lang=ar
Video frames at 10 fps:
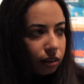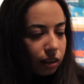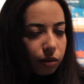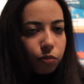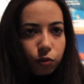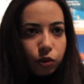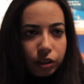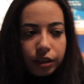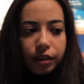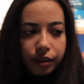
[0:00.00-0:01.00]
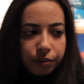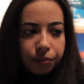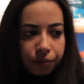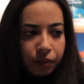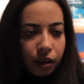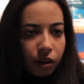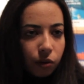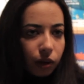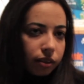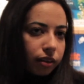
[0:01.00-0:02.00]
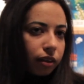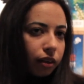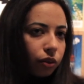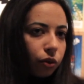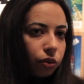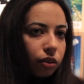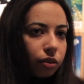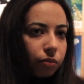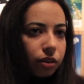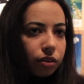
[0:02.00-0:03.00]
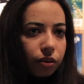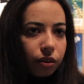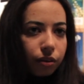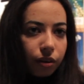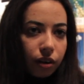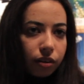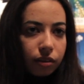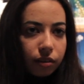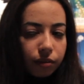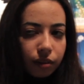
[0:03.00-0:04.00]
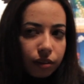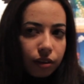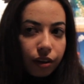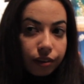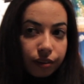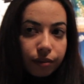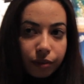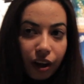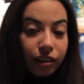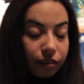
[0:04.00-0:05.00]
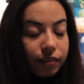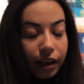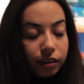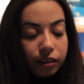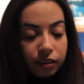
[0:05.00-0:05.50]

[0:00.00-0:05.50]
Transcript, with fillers: اتقطم وسطنا يعني. وحسينا كده هو ان مصر خلاص ضاعت ضاعت فعلا